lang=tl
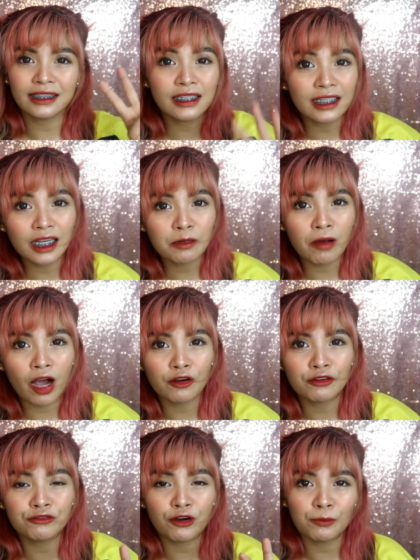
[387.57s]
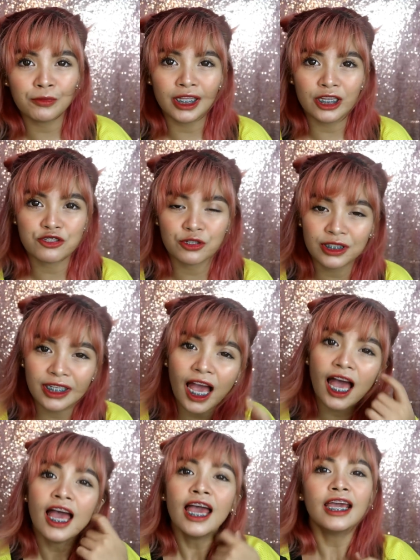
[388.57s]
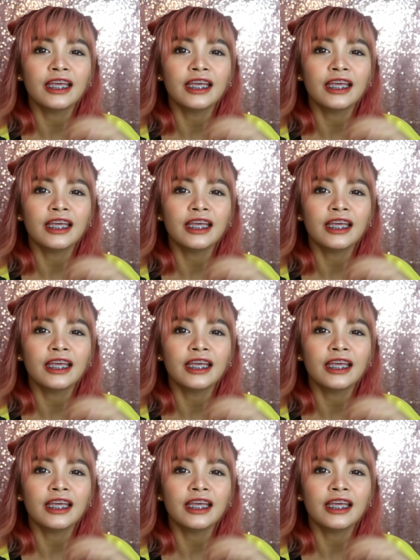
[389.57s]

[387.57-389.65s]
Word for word: hindi nagbago yung formulation niya.